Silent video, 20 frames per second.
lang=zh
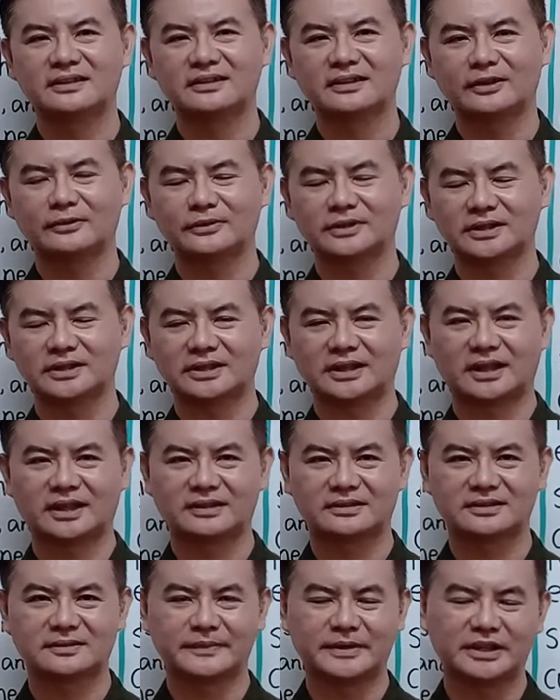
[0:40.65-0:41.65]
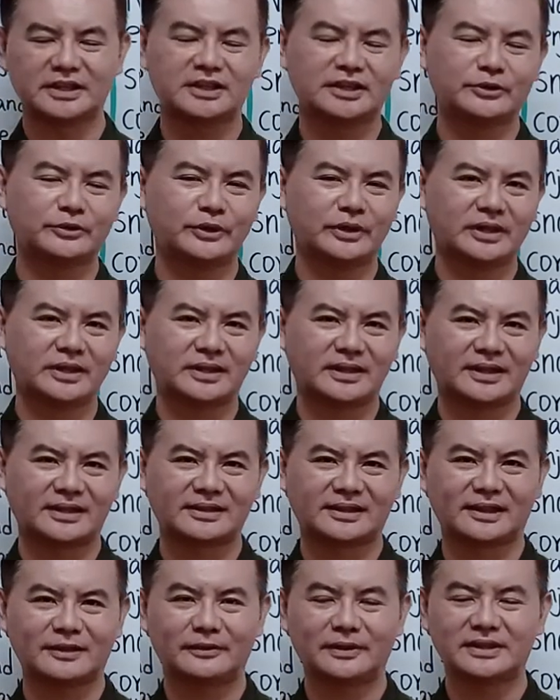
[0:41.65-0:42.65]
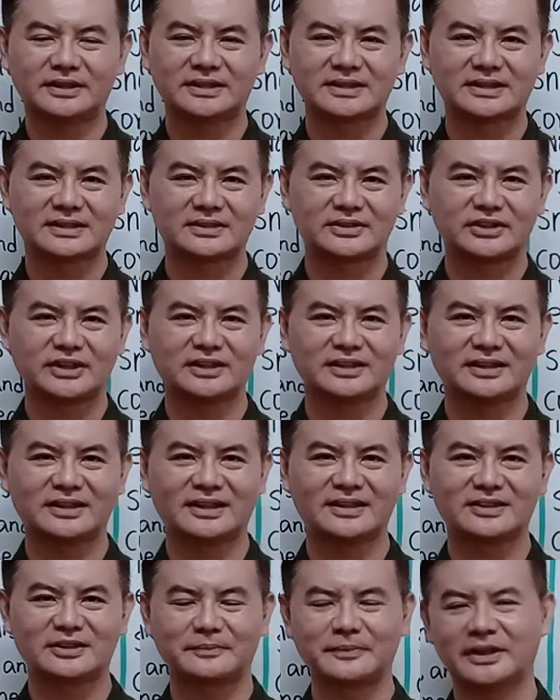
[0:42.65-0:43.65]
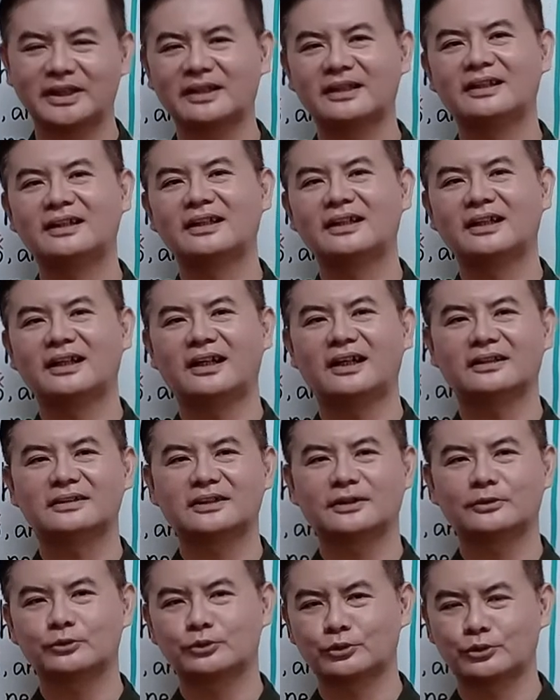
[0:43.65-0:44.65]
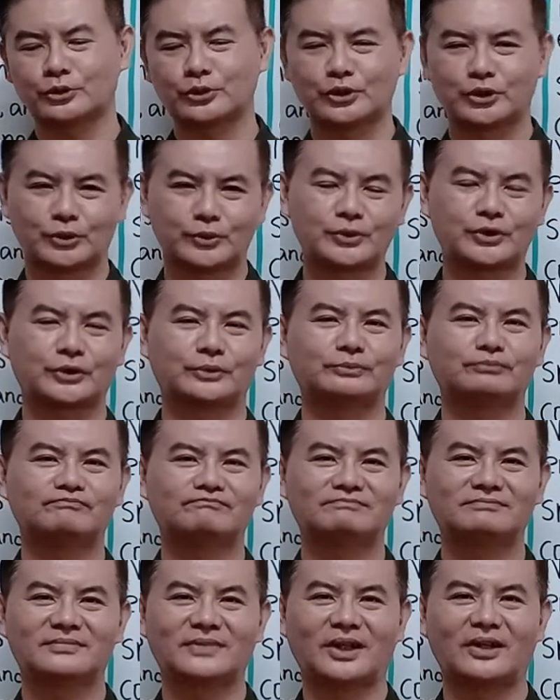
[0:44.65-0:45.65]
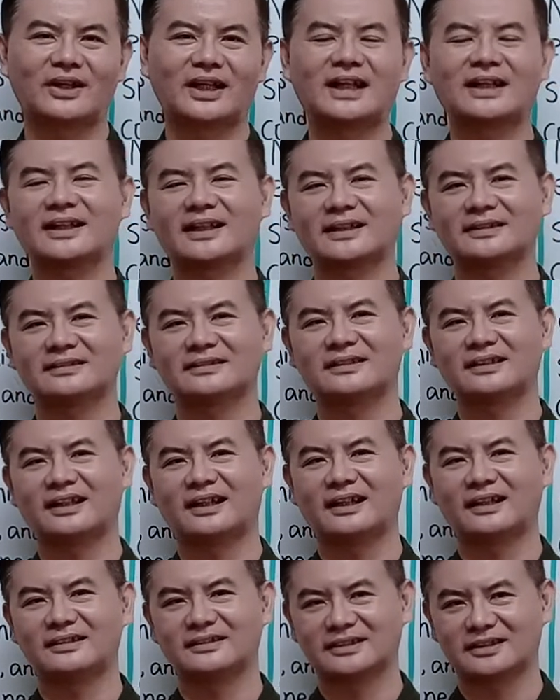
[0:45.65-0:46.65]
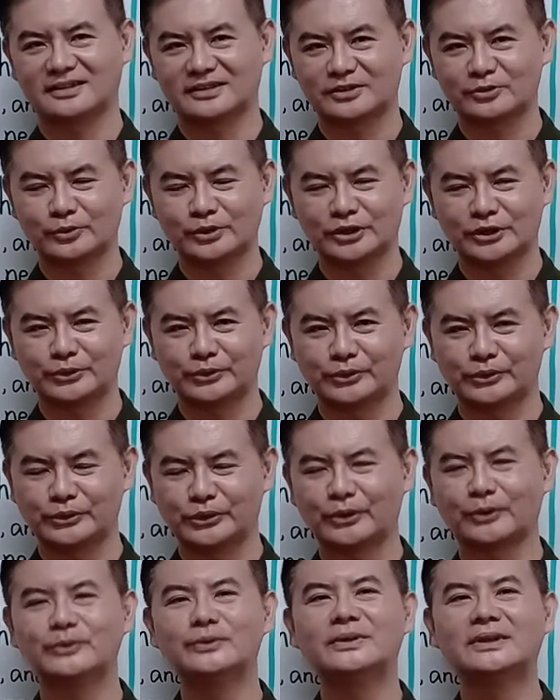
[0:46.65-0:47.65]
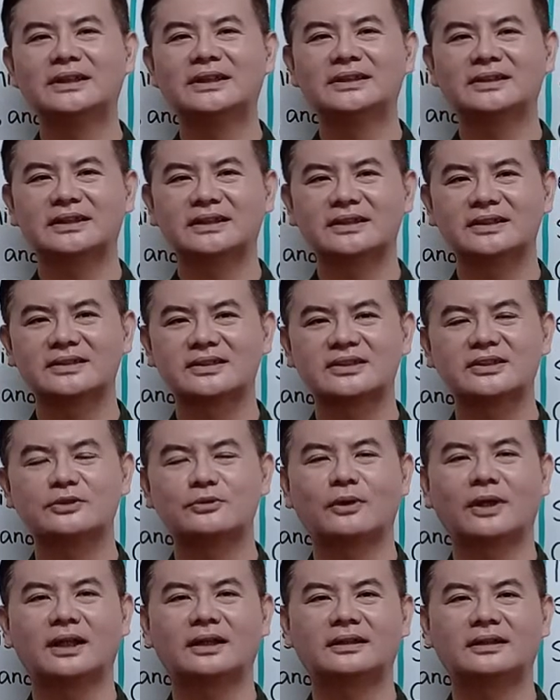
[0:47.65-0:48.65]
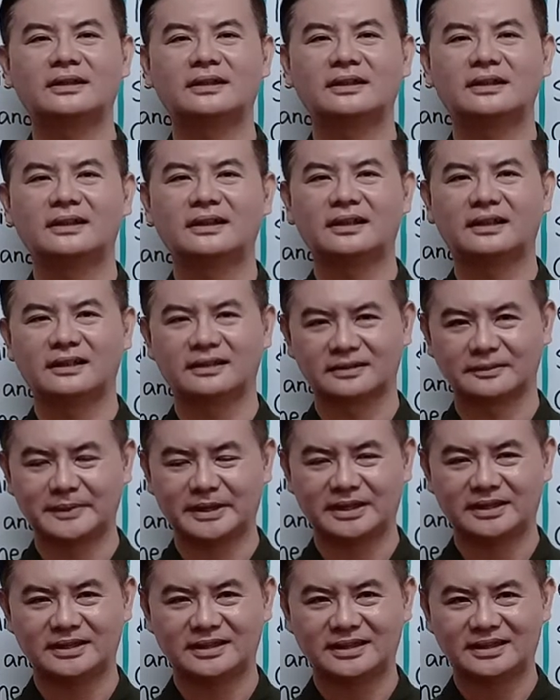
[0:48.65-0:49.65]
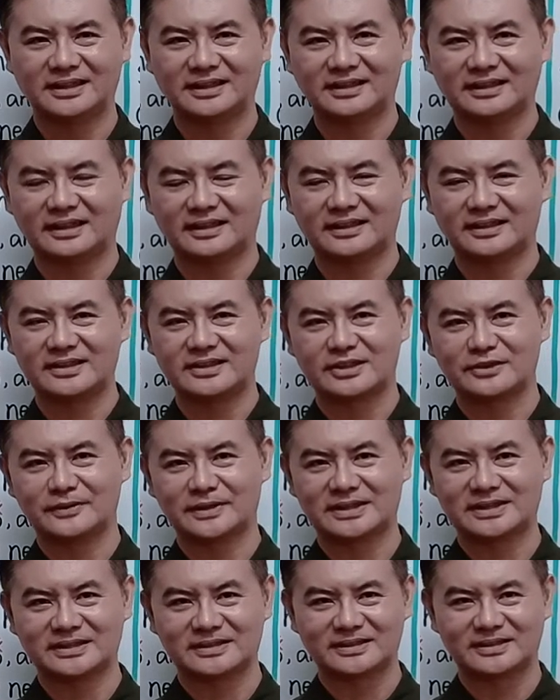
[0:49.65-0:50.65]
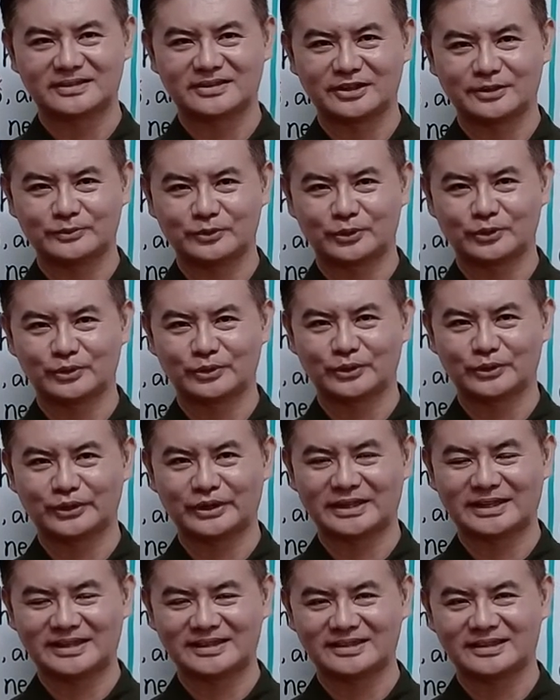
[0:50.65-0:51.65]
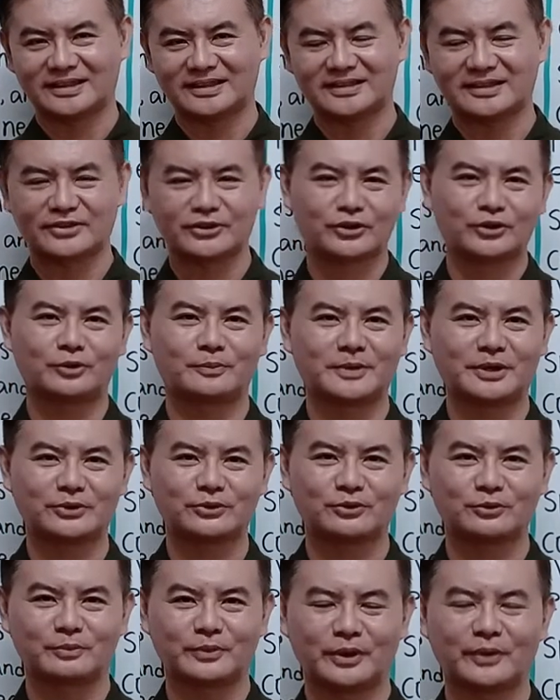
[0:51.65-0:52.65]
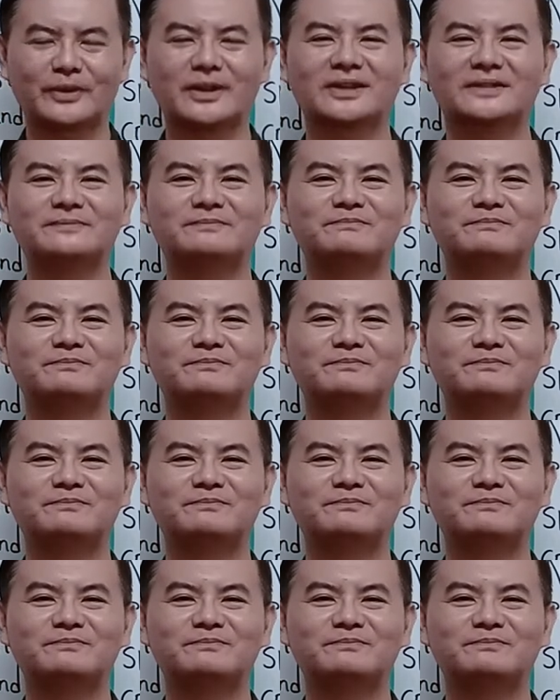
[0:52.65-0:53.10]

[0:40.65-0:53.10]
到底啊那么一个月来台湾的时间应该怎么样啊到处去走走，然后看看啊做一个旅游的一个计划。那么当然也希望整个节目如果对大家来讲是有帮助，别忘了